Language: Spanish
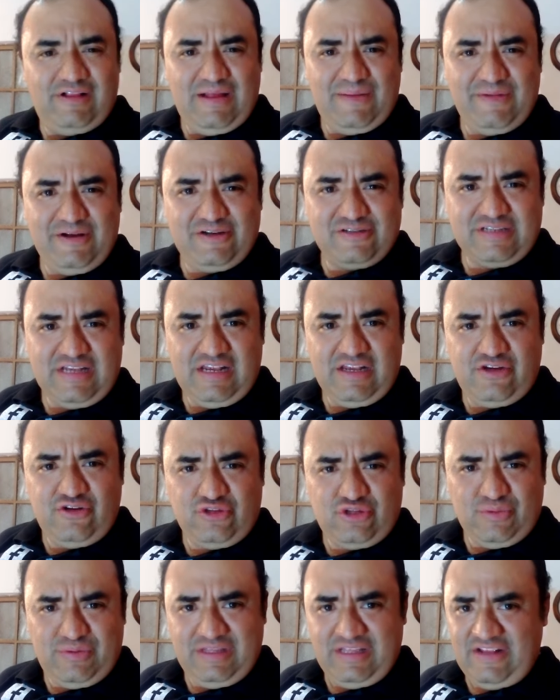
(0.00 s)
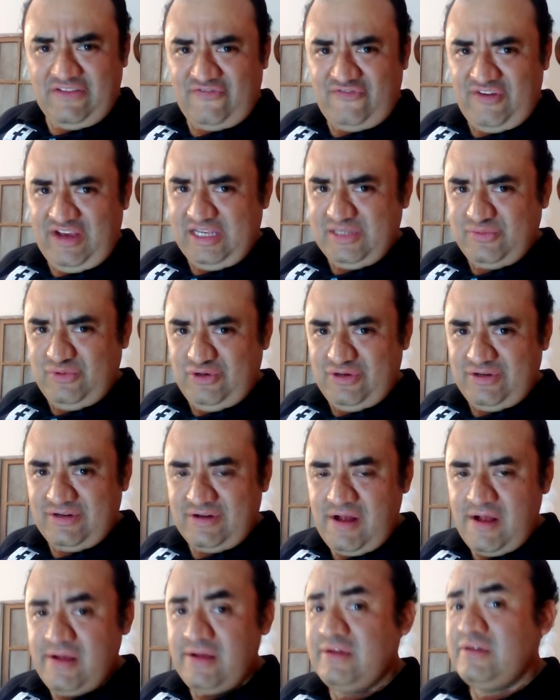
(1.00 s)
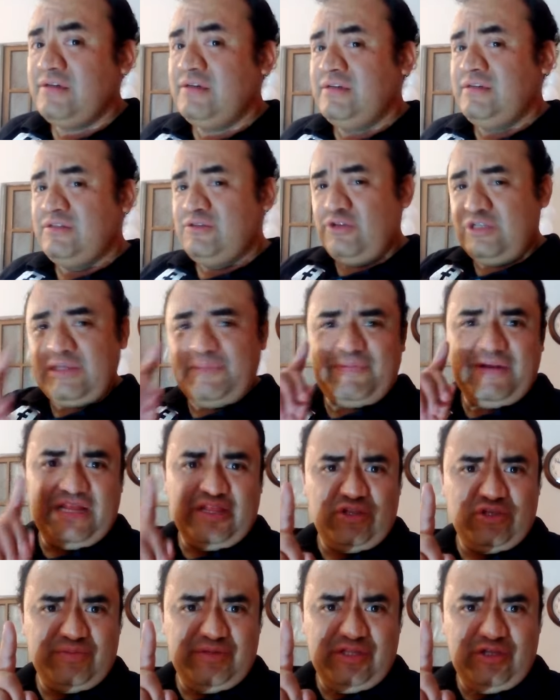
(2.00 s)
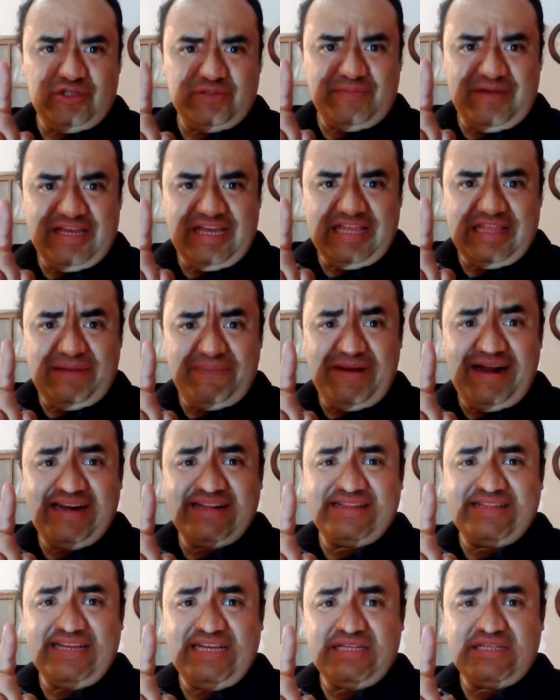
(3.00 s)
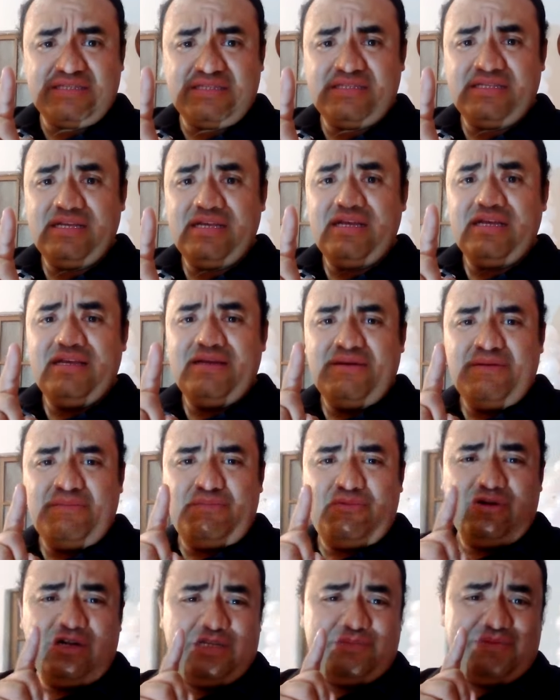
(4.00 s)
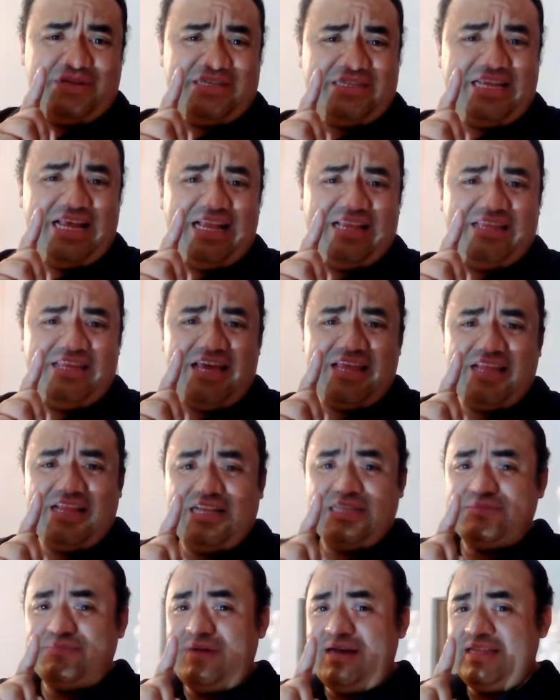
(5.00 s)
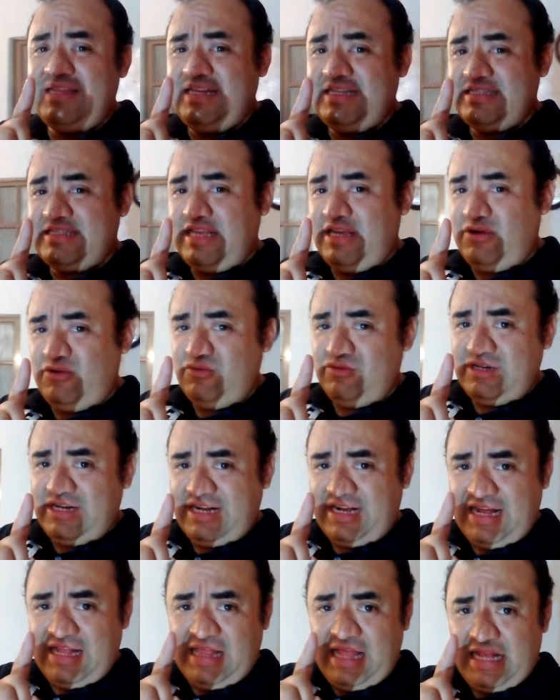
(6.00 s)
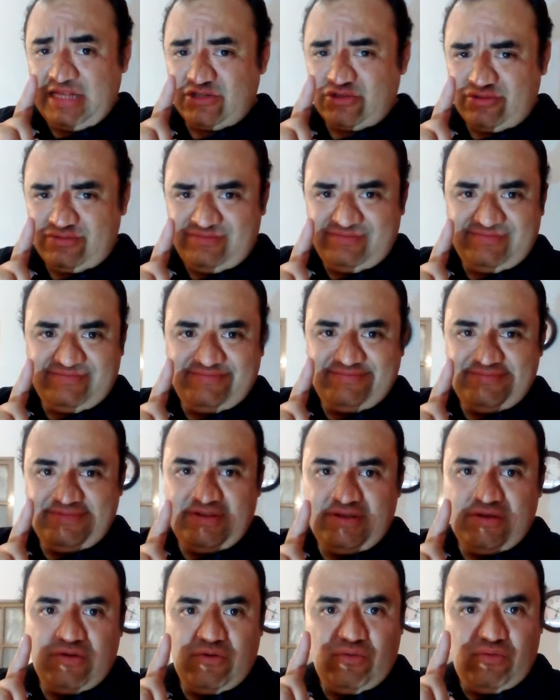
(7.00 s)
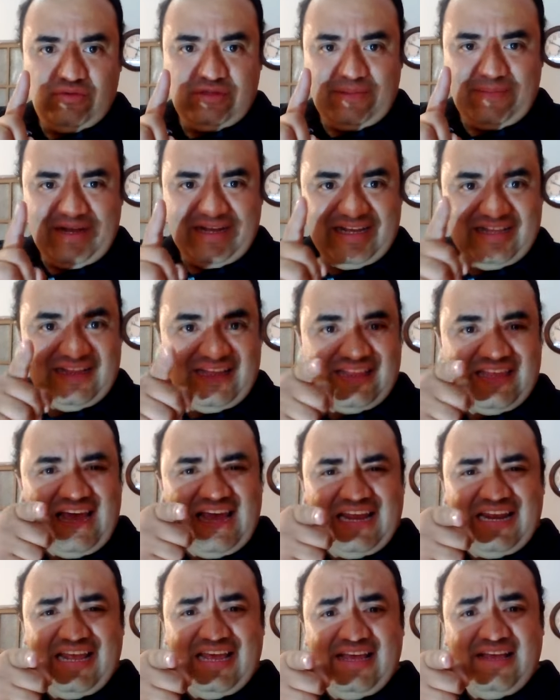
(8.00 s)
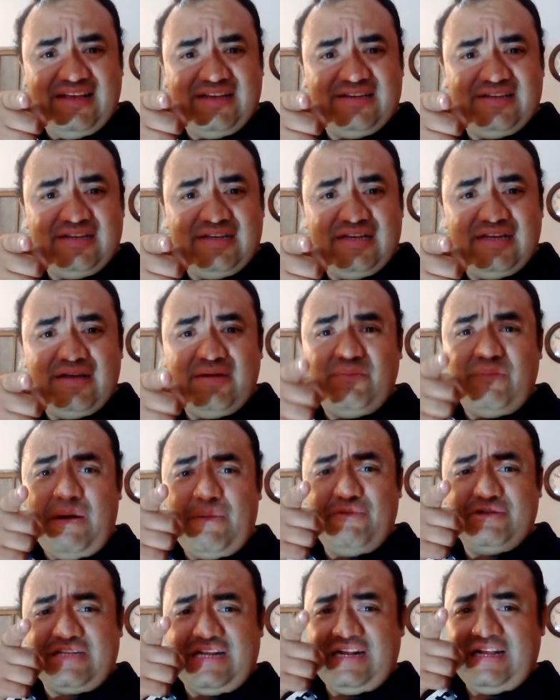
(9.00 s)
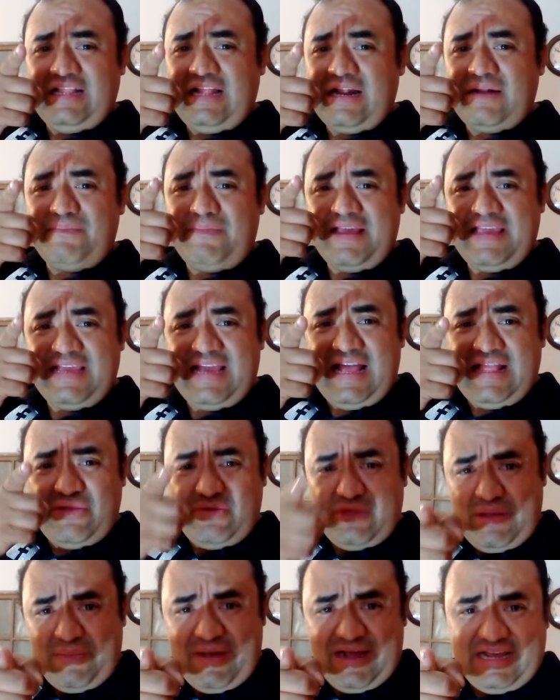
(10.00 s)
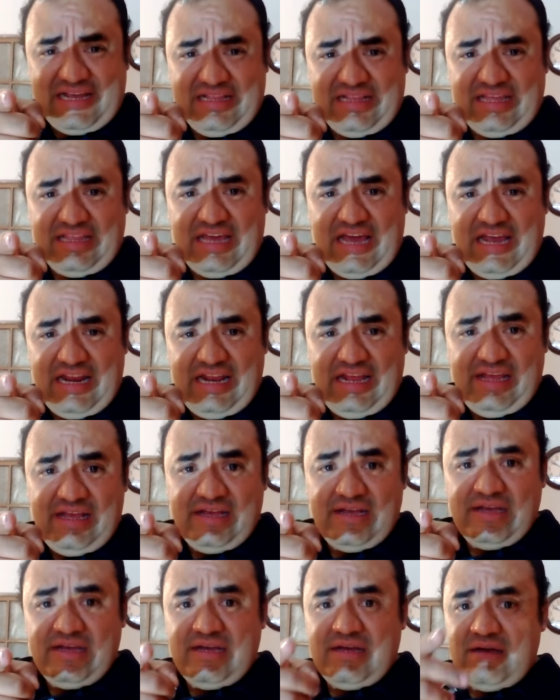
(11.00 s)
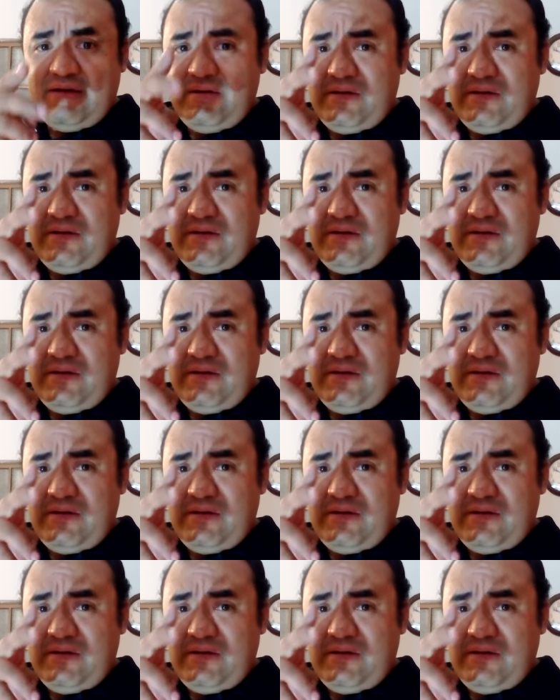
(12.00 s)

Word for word: Hola amigos del YouTube y del Facebook. No se pierdan los videos mañana martes. Por especial Día de las Madres tengo un regalazo. Una máquina de aire. Vamos a regalar mañana una máquina de aire.